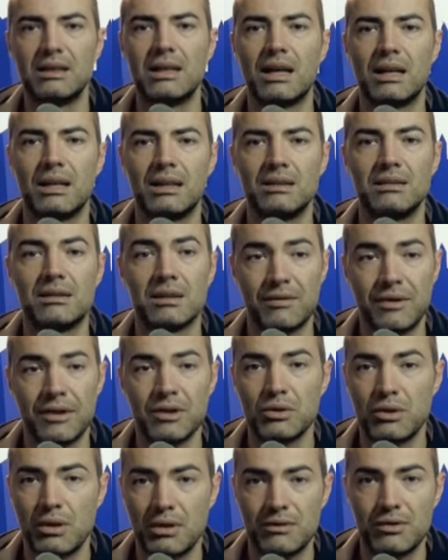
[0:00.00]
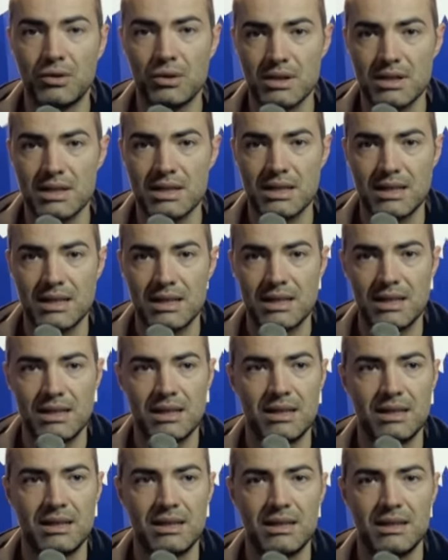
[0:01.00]
dall'intervento delle
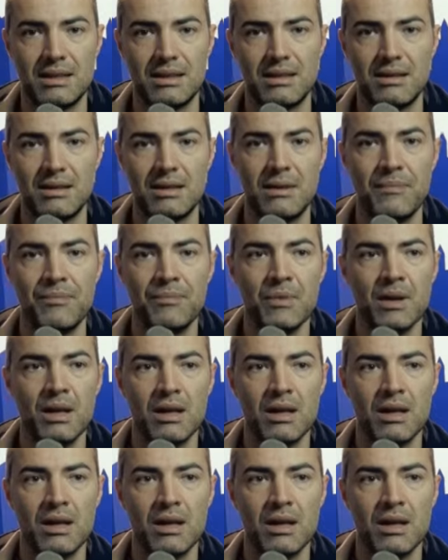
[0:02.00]
forze di,